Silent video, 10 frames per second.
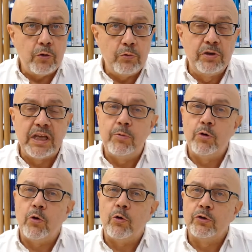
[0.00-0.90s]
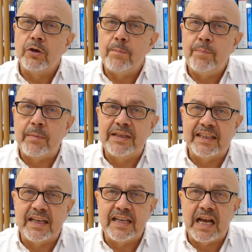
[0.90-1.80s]
Une table ronde
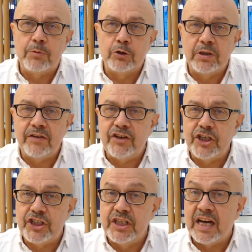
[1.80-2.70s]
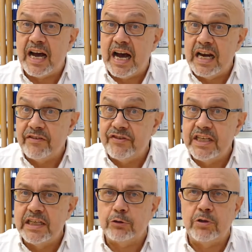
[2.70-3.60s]
permettra également de réfléchir à
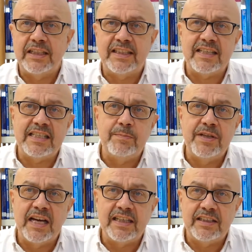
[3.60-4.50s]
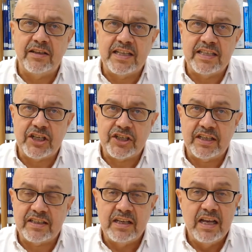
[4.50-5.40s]
l'avenir de l'interdisciplinarité en
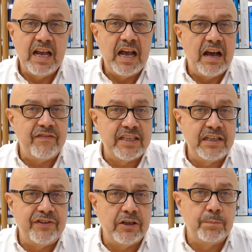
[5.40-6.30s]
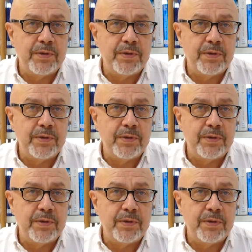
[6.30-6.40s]
SHS avec différentes